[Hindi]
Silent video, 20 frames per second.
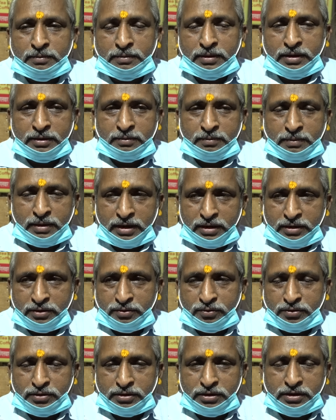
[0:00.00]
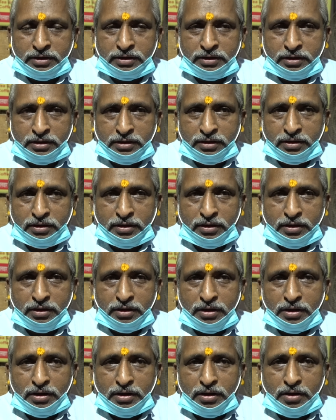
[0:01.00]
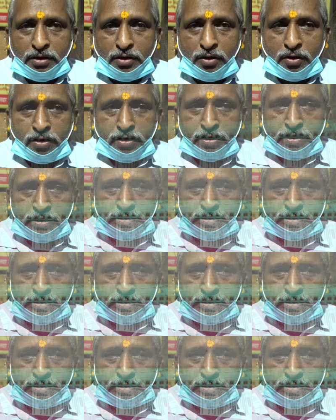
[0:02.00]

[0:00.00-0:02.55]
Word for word: में मेरी मैरिज हुई थी और